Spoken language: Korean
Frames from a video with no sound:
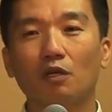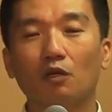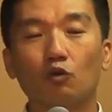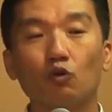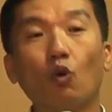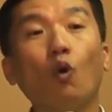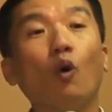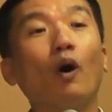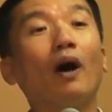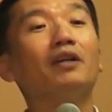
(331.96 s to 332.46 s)

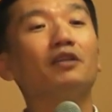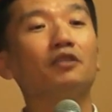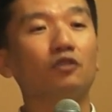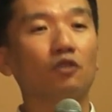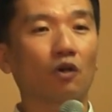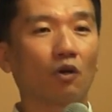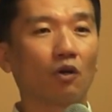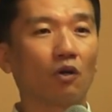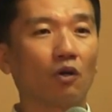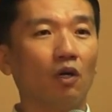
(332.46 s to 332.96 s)

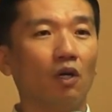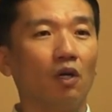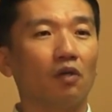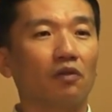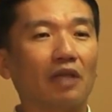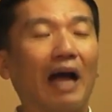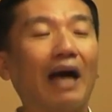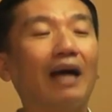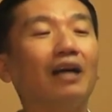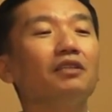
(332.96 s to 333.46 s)
노아는요,
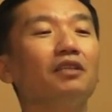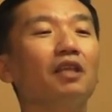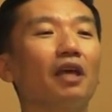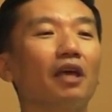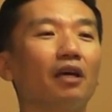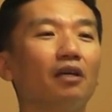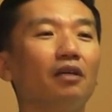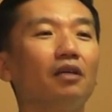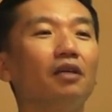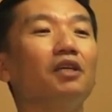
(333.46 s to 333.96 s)

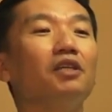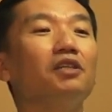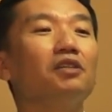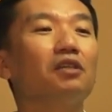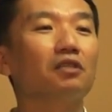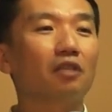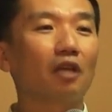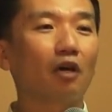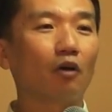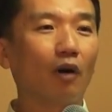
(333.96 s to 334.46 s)
당대의
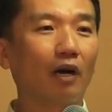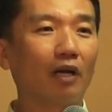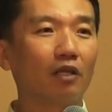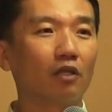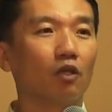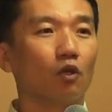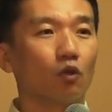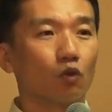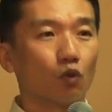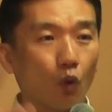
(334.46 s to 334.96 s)
의인이었다고
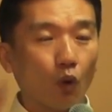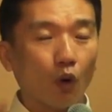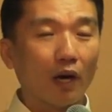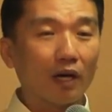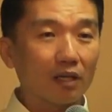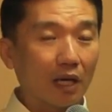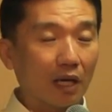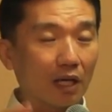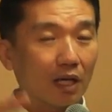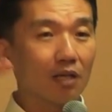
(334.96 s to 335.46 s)
하는
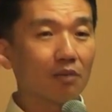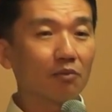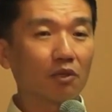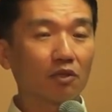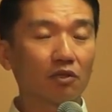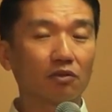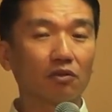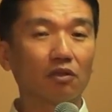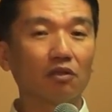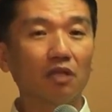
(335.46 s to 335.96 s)
노아를
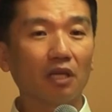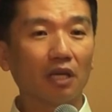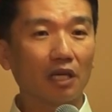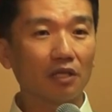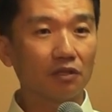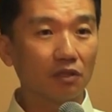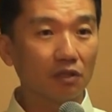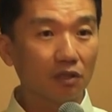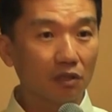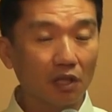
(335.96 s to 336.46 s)
하나님께서
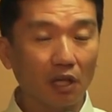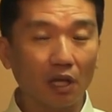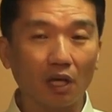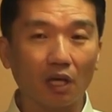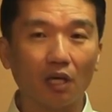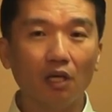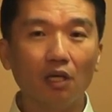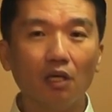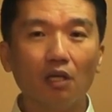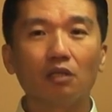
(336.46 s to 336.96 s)

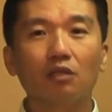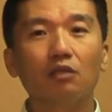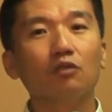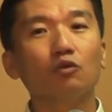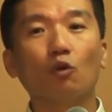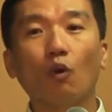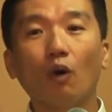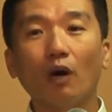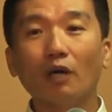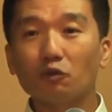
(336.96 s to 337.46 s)
선택하셨는데 그
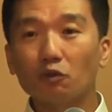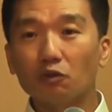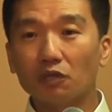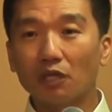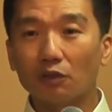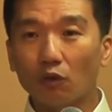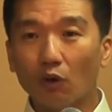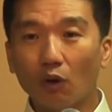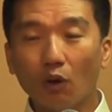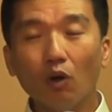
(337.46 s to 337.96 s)

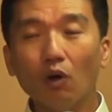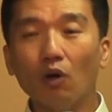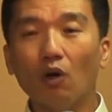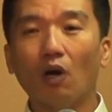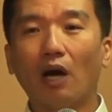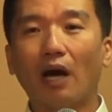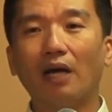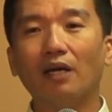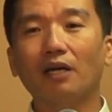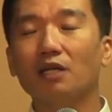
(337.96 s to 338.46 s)
노아조차도
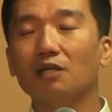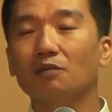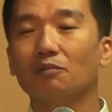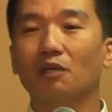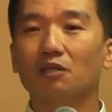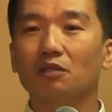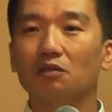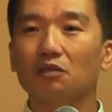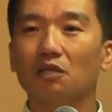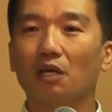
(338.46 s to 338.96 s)

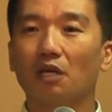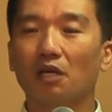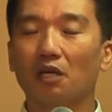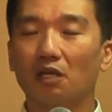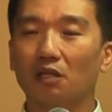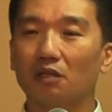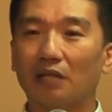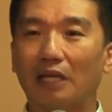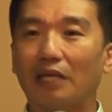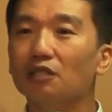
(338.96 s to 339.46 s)
하나님의 뜻에
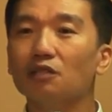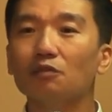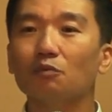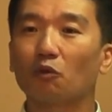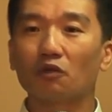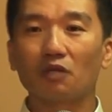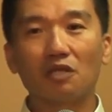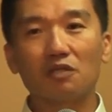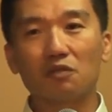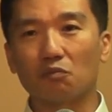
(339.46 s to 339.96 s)
따르지
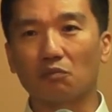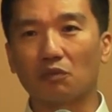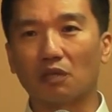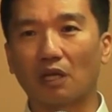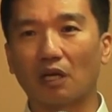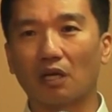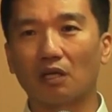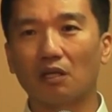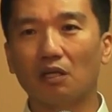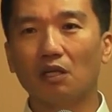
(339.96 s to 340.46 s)

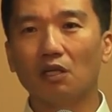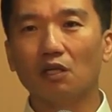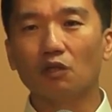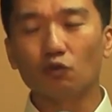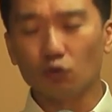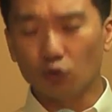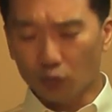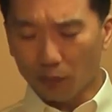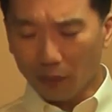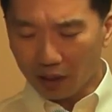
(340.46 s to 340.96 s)
못했습니다.
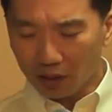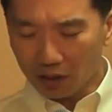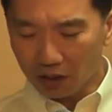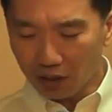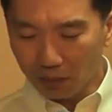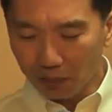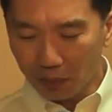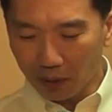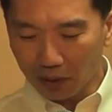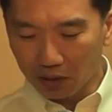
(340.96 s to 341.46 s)
수많은
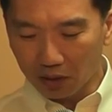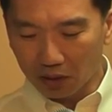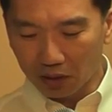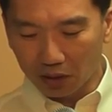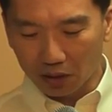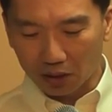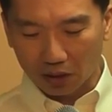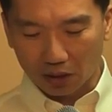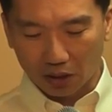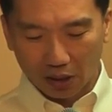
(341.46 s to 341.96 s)

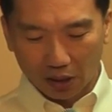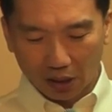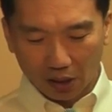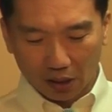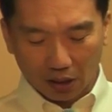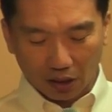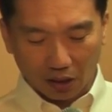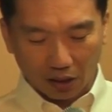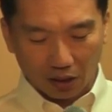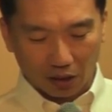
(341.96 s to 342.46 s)
실패들을
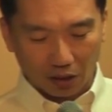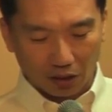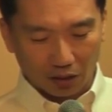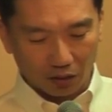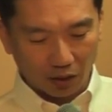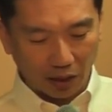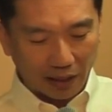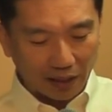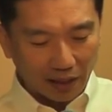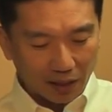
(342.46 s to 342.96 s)
아,
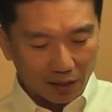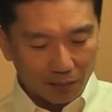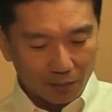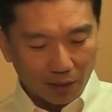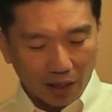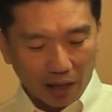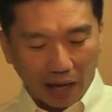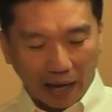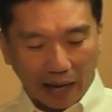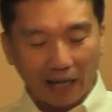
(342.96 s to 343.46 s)
하나님
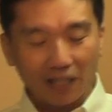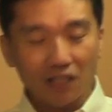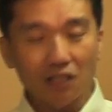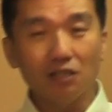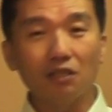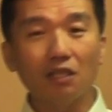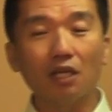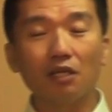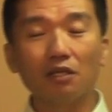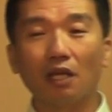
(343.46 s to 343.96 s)

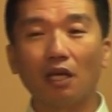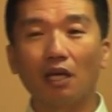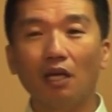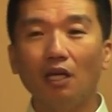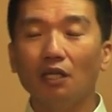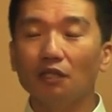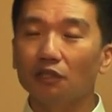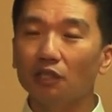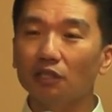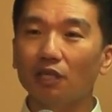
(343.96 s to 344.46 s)
아실 텐데
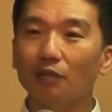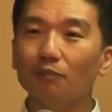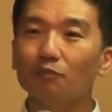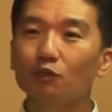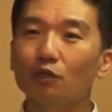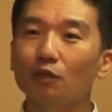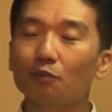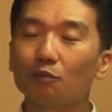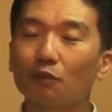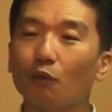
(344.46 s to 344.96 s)

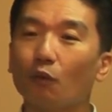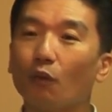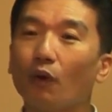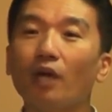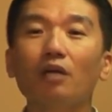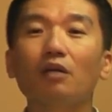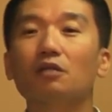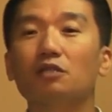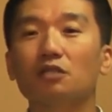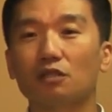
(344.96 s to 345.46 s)
새삼스럽게 왜
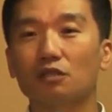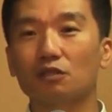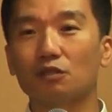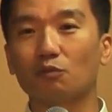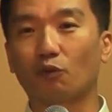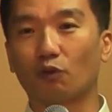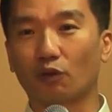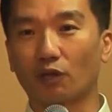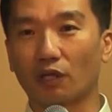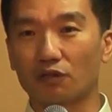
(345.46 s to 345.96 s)
이러시는지
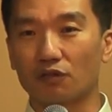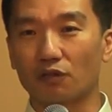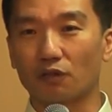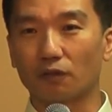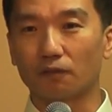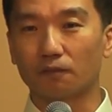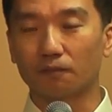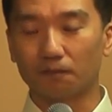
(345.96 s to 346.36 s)
모르겠어요.